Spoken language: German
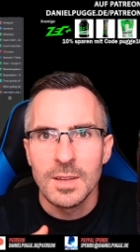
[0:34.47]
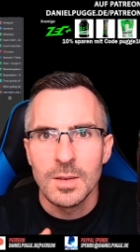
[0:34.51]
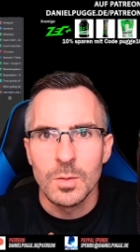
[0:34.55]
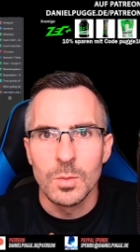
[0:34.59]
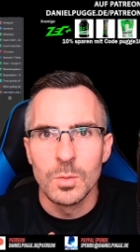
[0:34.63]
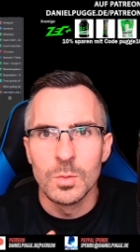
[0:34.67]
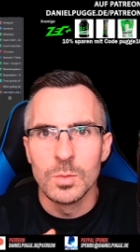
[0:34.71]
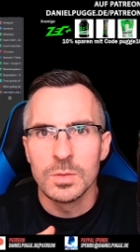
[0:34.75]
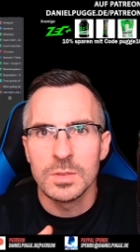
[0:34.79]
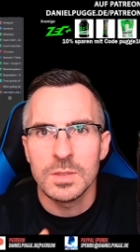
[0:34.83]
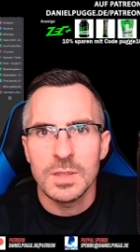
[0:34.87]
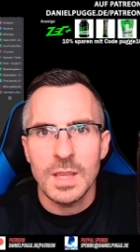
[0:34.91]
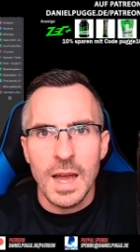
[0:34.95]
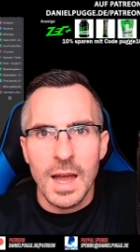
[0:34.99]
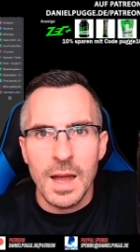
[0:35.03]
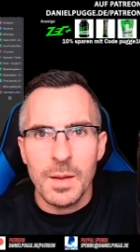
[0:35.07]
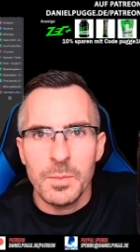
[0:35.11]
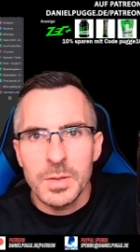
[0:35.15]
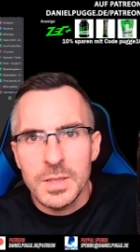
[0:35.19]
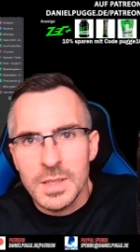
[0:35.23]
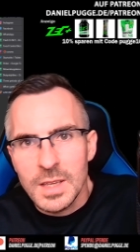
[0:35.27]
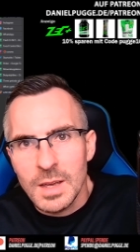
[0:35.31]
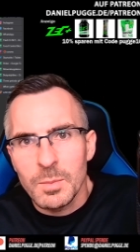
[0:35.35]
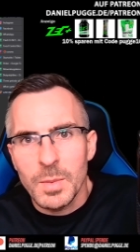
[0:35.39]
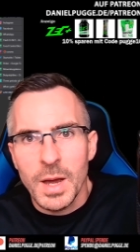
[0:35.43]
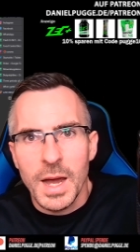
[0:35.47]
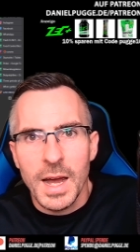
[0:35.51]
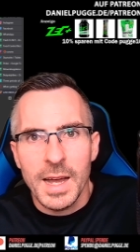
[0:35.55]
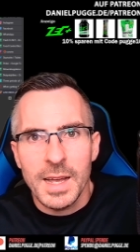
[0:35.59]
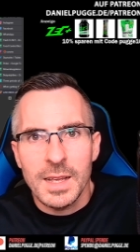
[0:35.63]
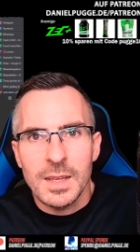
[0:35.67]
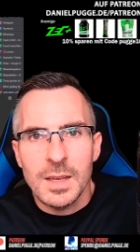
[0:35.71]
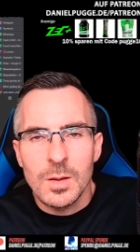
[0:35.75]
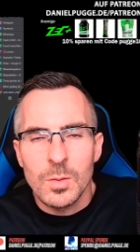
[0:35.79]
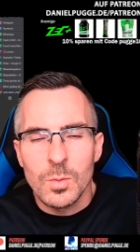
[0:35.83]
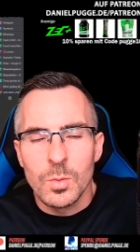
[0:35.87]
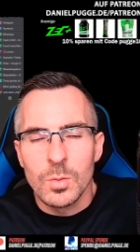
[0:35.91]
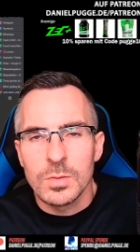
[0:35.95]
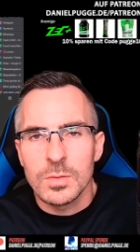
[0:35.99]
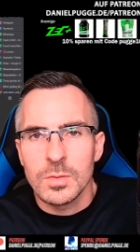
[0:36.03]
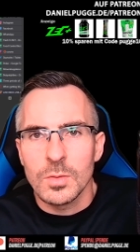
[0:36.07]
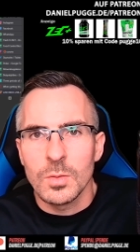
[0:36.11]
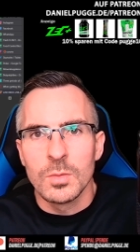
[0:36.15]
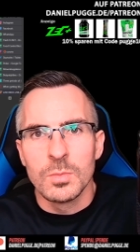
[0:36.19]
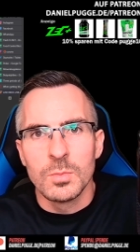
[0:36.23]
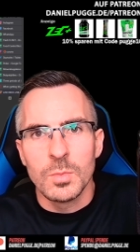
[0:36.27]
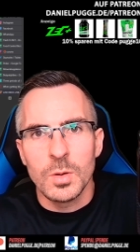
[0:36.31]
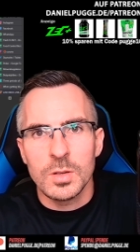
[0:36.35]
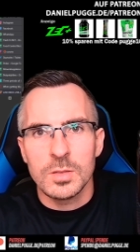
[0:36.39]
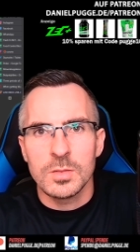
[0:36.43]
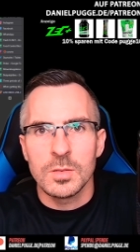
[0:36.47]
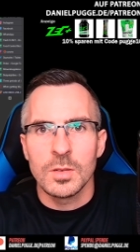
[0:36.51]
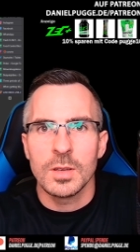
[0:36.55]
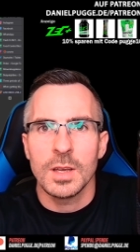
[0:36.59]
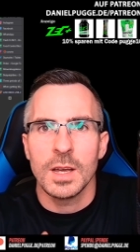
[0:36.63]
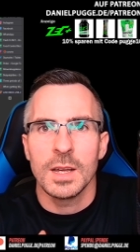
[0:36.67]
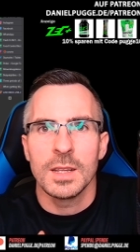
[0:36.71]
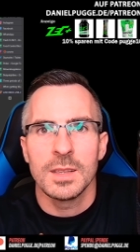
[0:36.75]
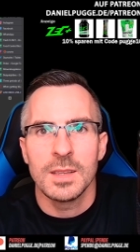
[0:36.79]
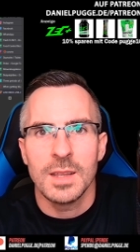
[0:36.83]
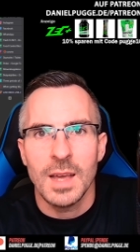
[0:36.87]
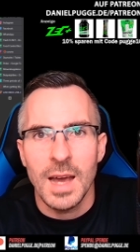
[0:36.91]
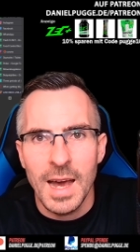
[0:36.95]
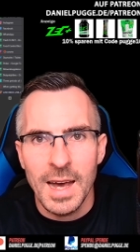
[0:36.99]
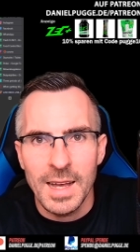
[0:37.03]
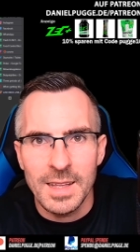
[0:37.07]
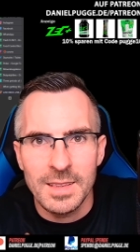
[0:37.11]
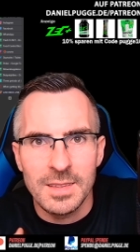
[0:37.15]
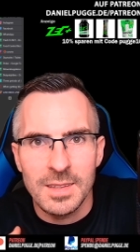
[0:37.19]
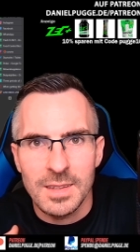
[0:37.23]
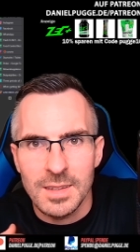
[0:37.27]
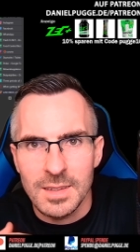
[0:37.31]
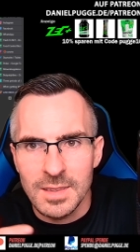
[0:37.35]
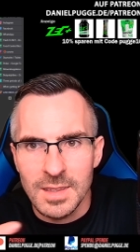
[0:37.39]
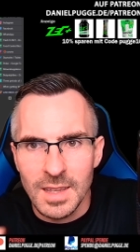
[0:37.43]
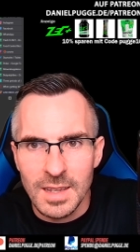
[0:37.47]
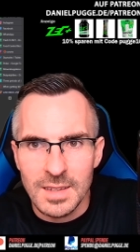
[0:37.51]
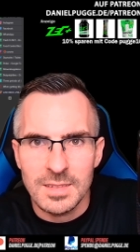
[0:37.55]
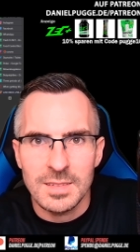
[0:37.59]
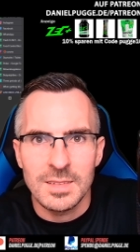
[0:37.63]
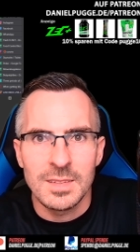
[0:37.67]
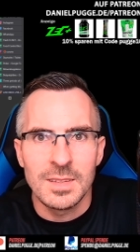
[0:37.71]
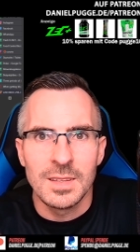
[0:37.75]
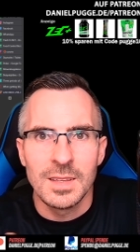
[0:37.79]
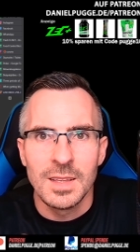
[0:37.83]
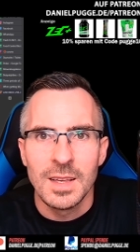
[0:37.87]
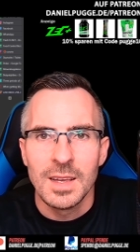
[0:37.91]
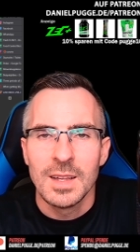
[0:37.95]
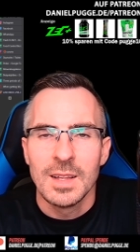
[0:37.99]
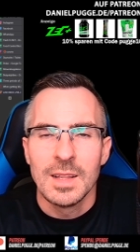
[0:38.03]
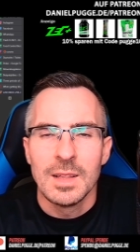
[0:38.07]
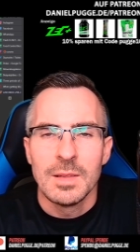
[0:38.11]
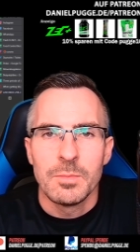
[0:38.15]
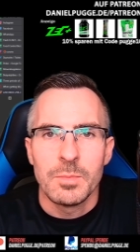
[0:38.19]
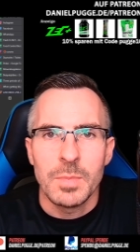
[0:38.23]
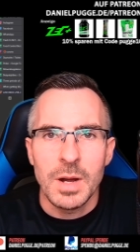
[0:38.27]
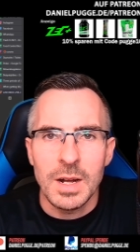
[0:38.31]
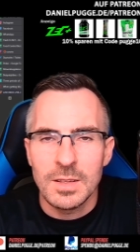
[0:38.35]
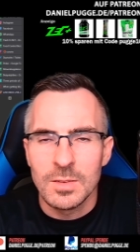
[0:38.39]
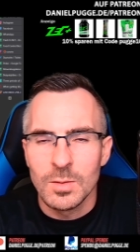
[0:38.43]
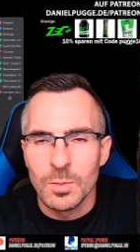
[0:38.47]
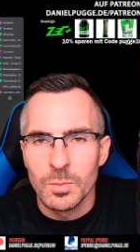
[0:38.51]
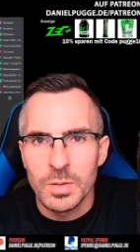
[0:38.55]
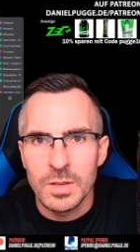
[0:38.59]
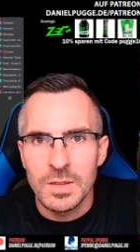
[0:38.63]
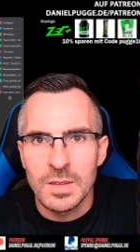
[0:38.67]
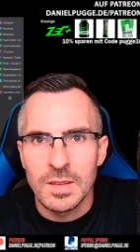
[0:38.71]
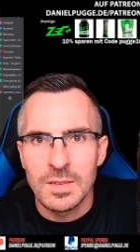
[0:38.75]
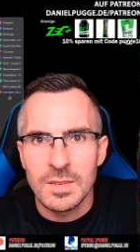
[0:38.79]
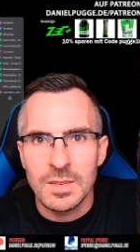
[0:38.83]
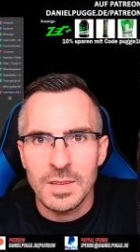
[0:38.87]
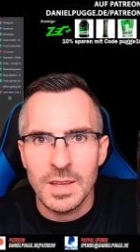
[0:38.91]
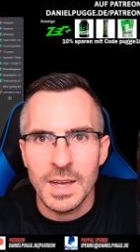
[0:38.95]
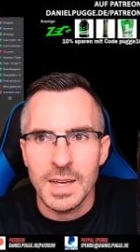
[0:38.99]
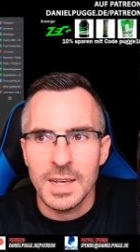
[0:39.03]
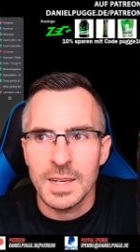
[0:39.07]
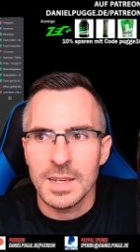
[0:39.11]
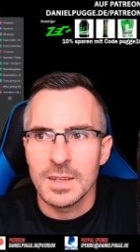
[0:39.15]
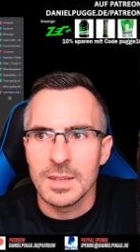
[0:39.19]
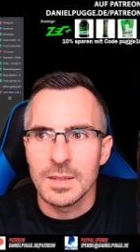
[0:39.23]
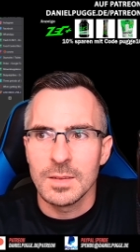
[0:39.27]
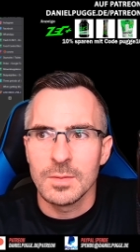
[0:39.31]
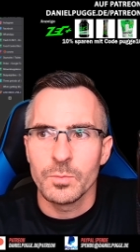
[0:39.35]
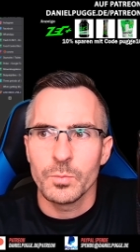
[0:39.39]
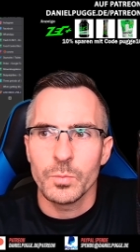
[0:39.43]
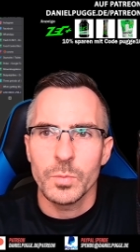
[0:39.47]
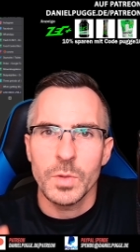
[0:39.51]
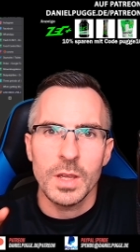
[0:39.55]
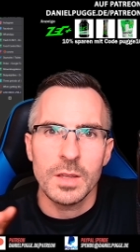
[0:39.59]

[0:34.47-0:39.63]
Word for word: Und da habe ich dann mal reingeguckt und möchte euch anhand dessen mal so ein bisschen zeigen,